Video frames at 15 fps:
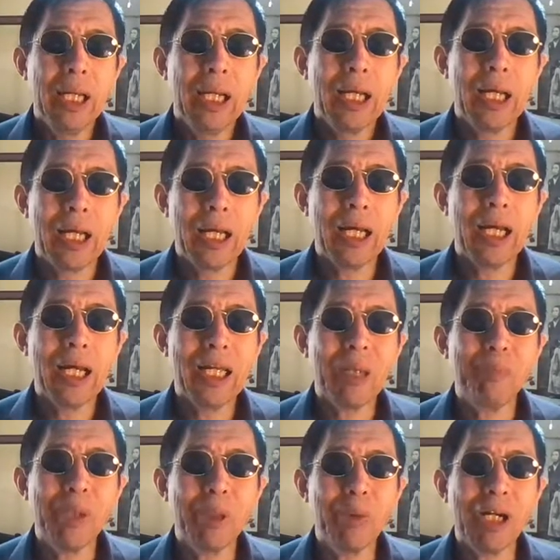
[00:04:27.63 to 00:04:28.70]
ああ
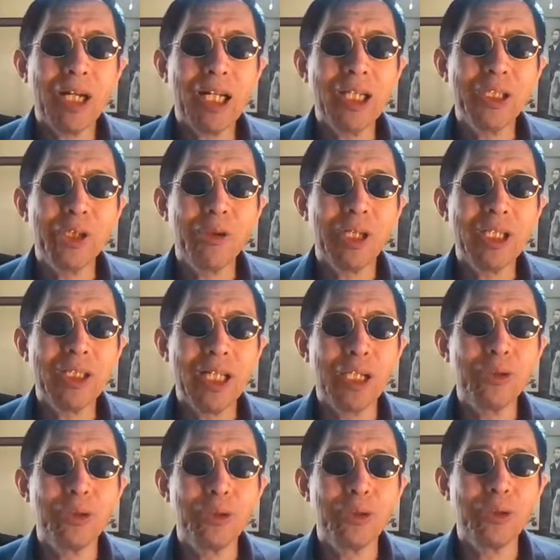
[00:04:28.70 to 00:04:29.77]
やっぱり若いっていうのはいいな
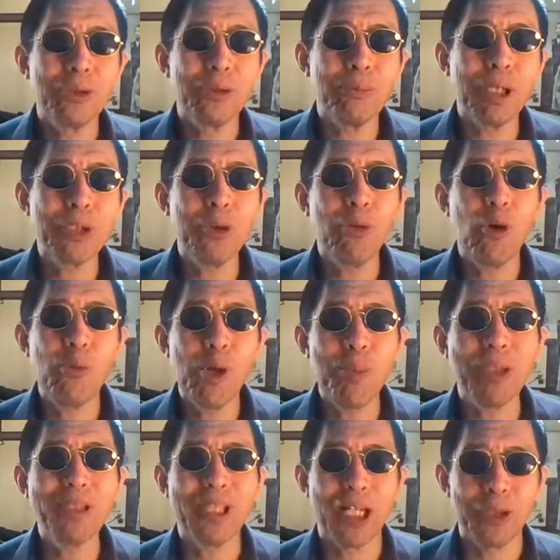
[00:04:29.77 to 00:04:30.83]
という、まあ、今日は思い
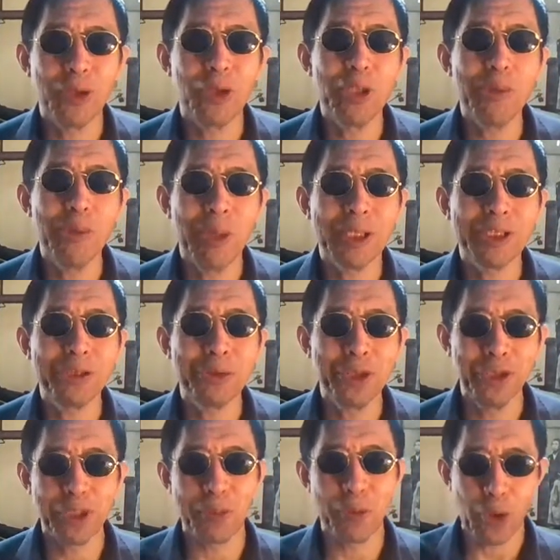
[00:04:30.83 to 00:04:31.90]
ましたけどでも私の
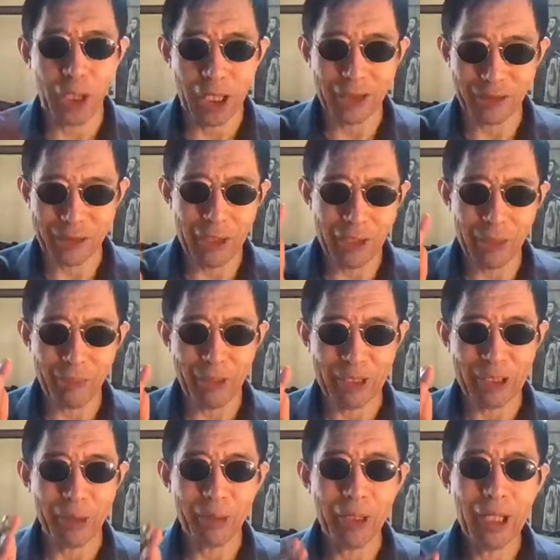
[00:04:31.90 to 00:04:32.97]
人生もこれからですからね皆さ
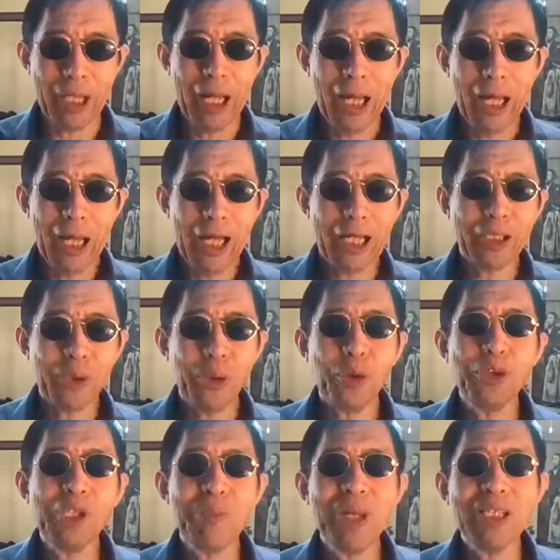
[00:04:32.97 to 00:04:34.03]
んはいという
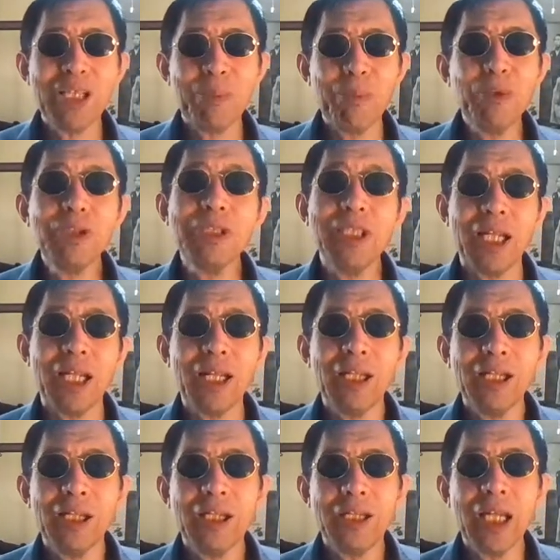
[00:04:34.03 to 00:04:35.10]
ことで皆さんもし
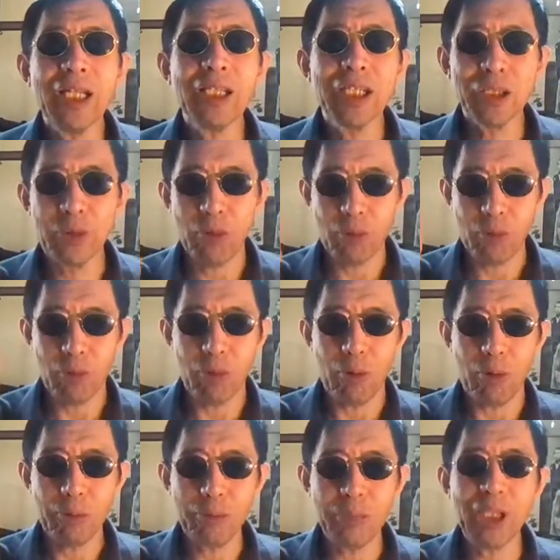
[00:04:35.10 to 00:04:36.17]
ね天気の子
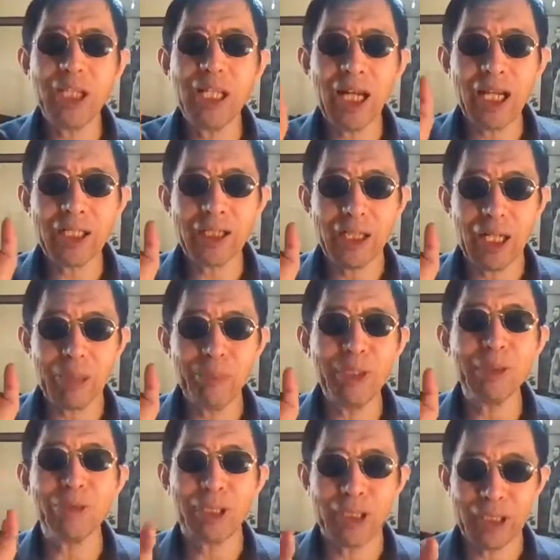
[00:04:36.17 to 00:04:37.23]
見てなかったら見
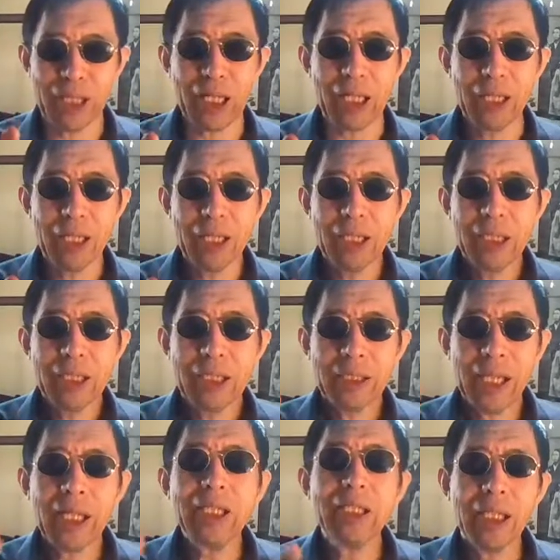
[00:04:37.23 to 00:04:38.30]
てください
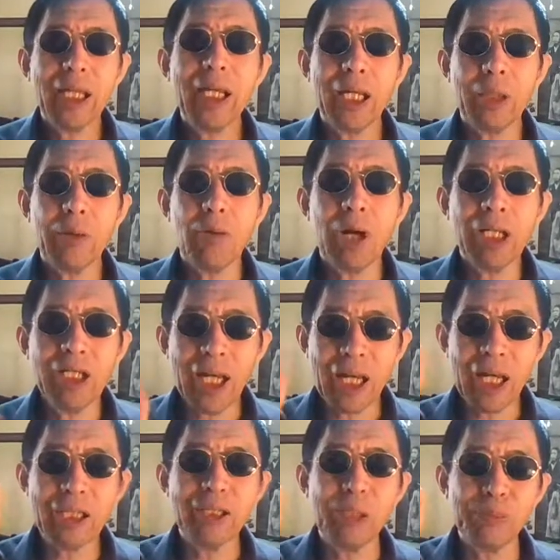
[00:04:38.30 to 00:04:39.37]
大抵お金
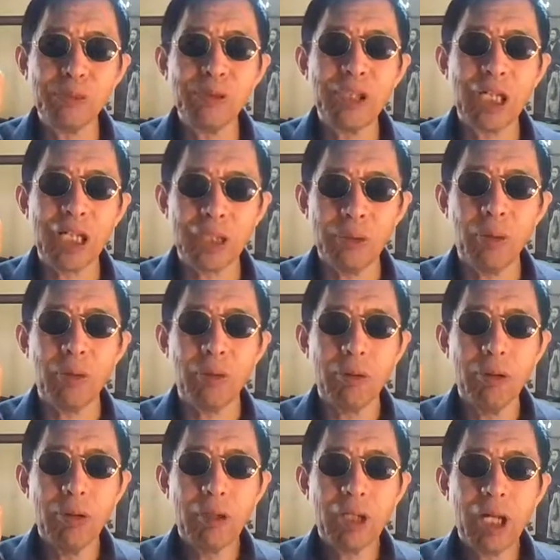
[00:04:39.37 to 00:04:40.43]
払った分だけの
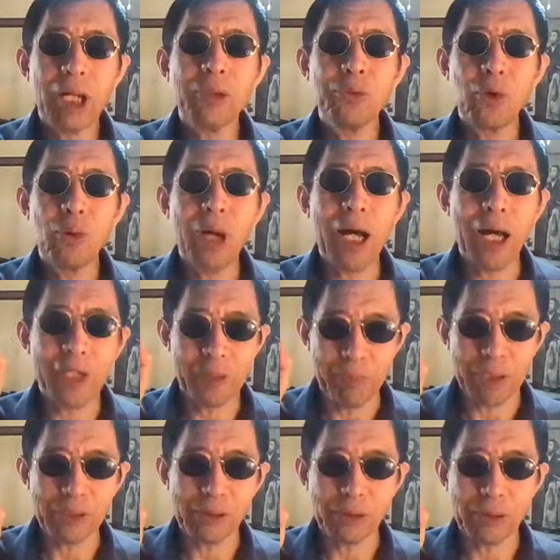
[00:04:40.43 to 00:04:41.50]
感動はあり
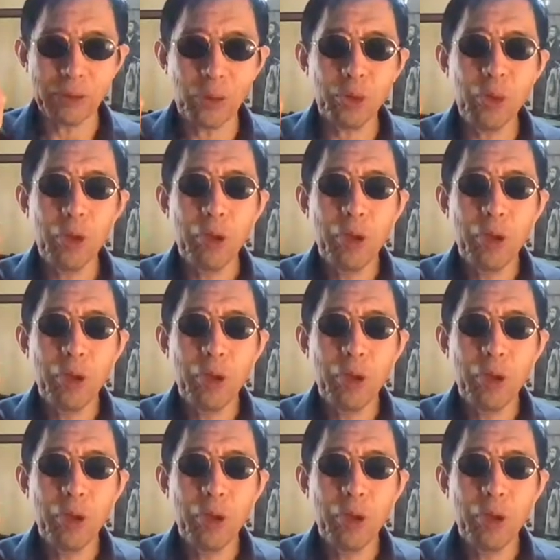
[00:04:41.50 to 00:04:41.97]
ますこの